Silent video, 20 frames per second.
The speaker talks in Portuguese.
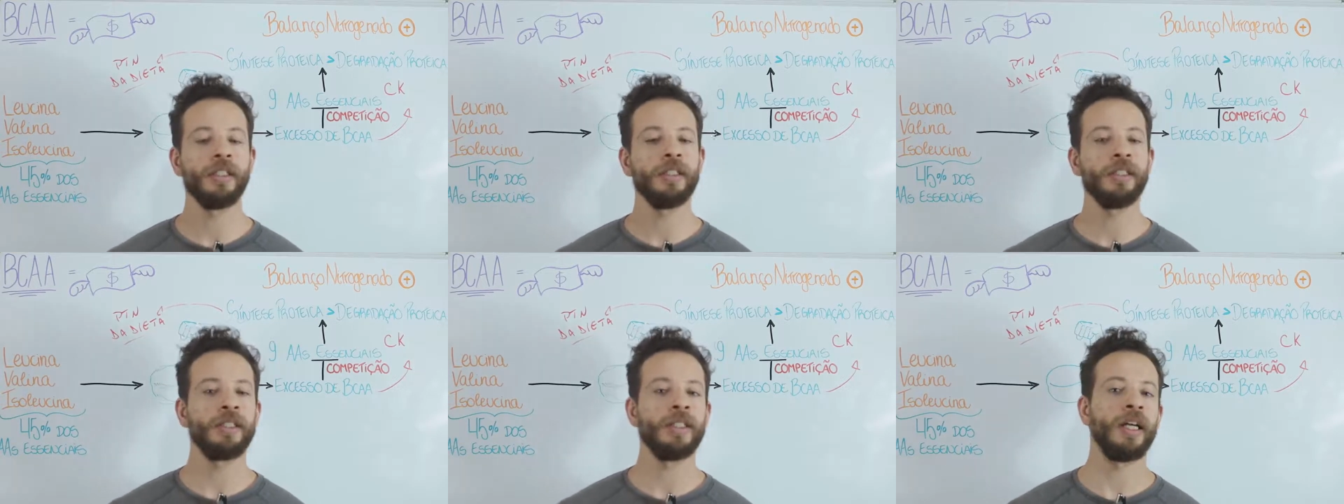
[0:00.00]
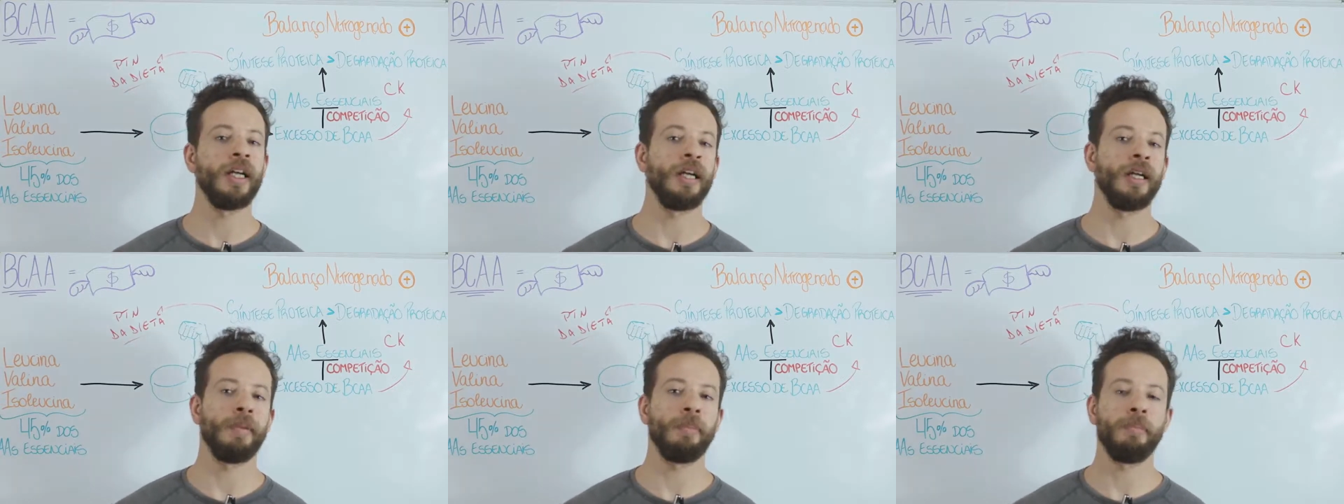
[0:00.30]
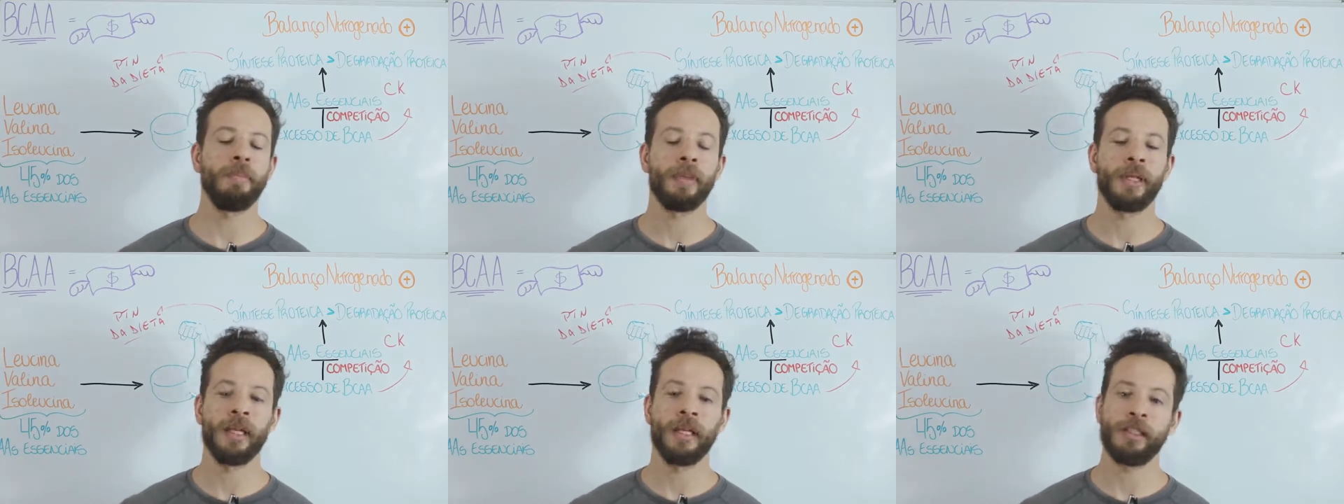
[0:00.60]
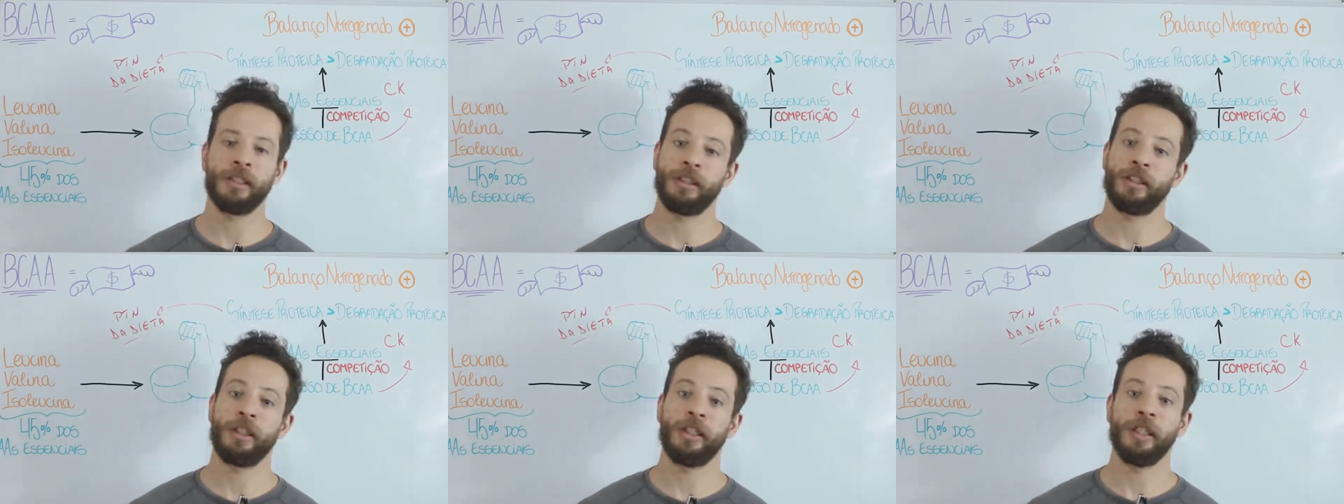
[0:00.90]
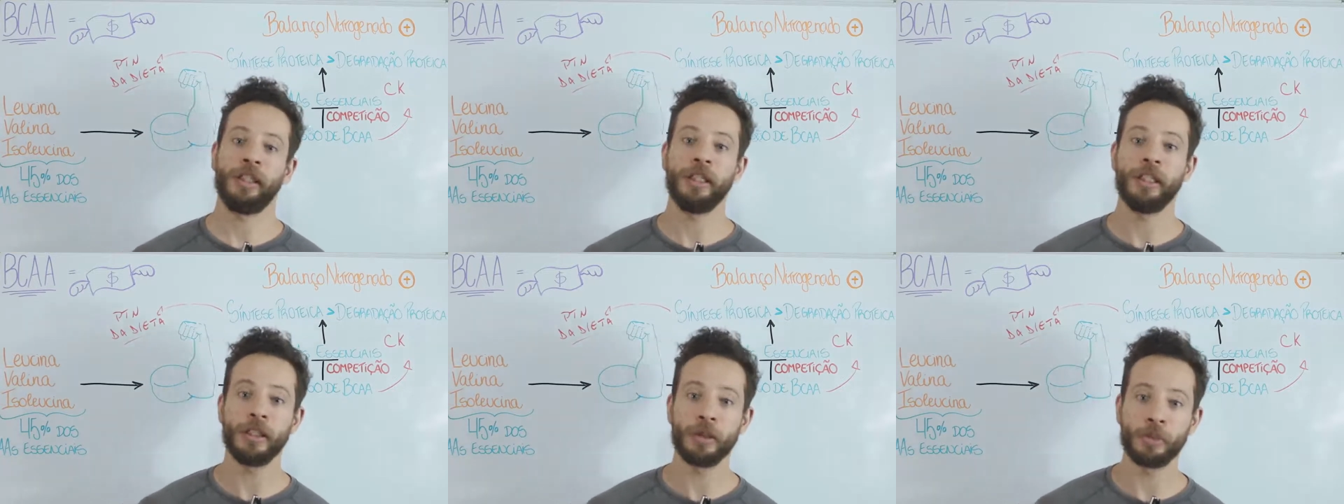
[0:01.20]
na
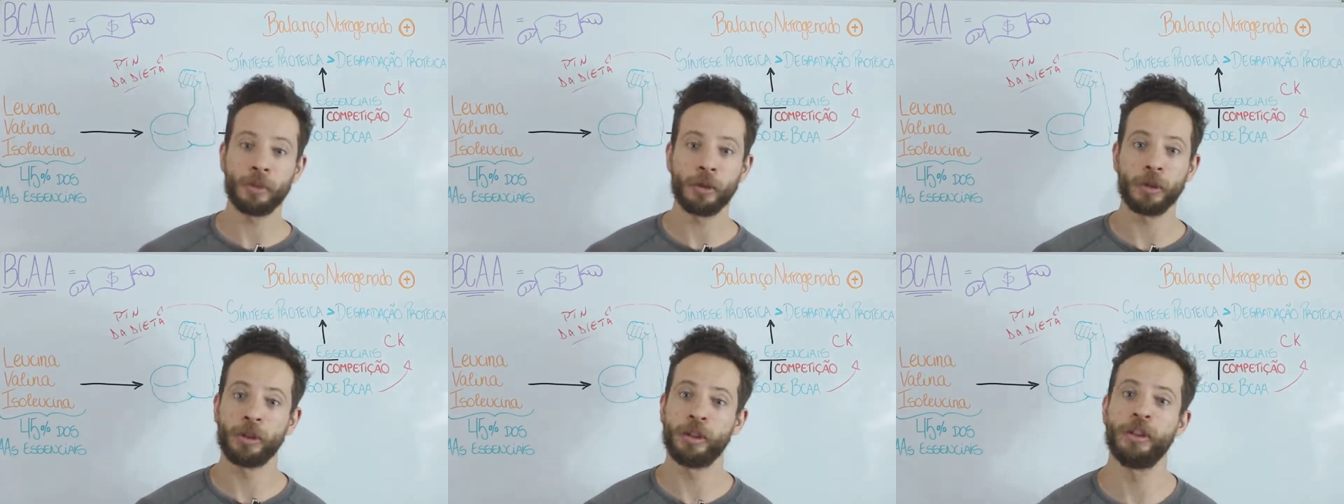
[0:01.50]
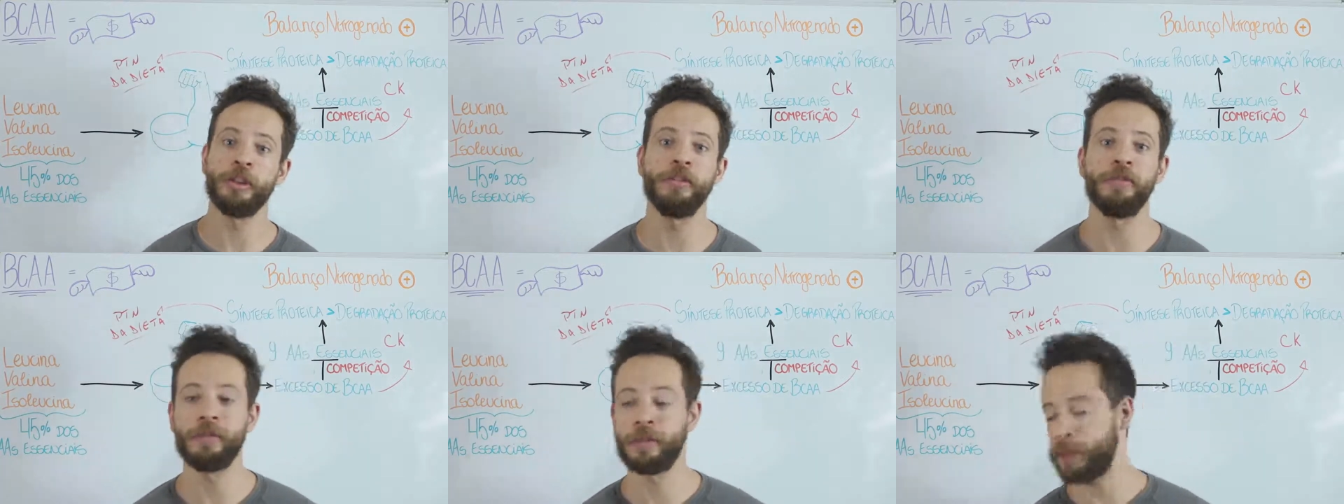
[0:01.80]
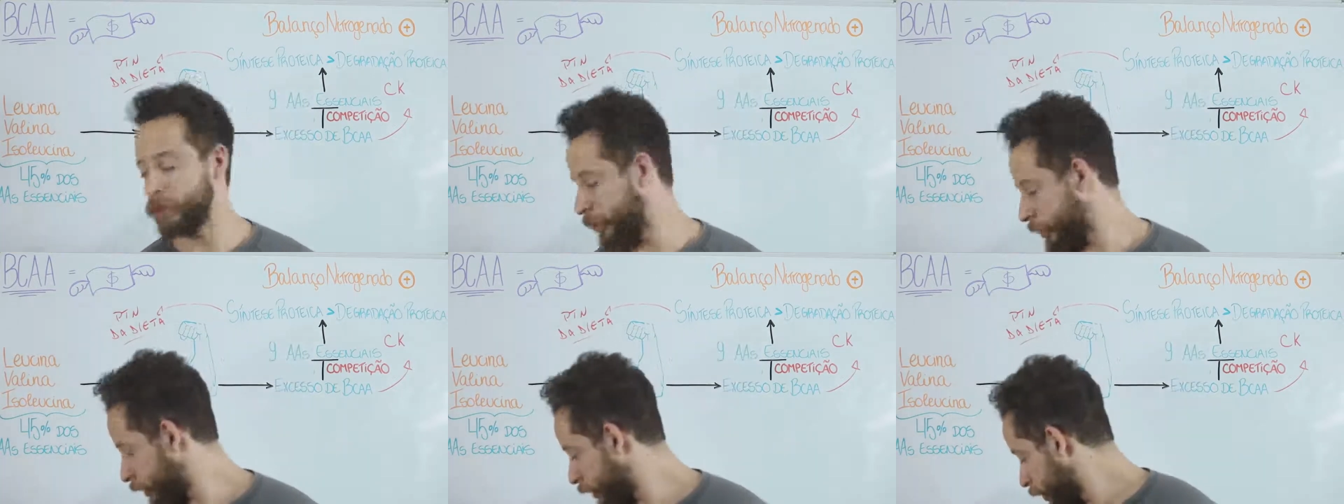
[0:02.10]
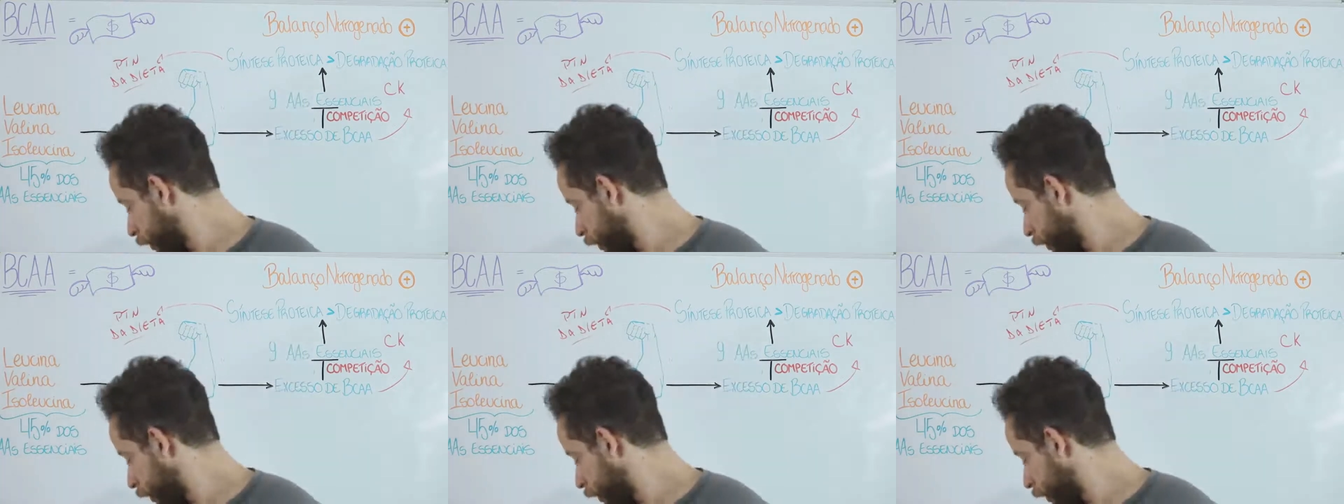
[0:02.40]
prática esportiva